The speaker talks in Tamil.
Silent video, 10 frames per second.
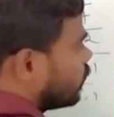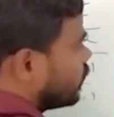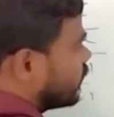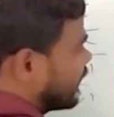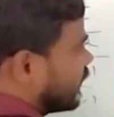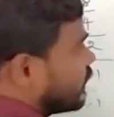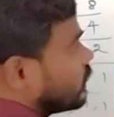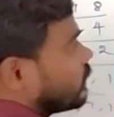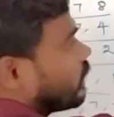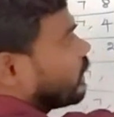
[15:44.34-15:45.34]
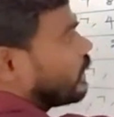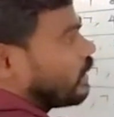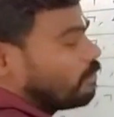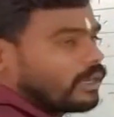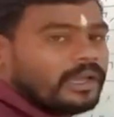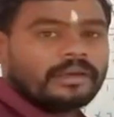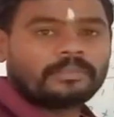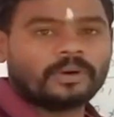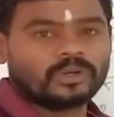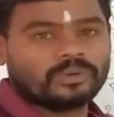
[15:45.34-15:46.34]
இன்ட்டு ரெண்டு இந்த ரெண்டே நம்பரை
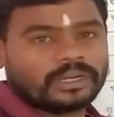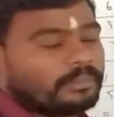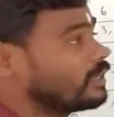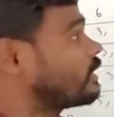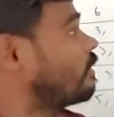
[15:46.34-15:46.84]
போடுவோம் நமக்கு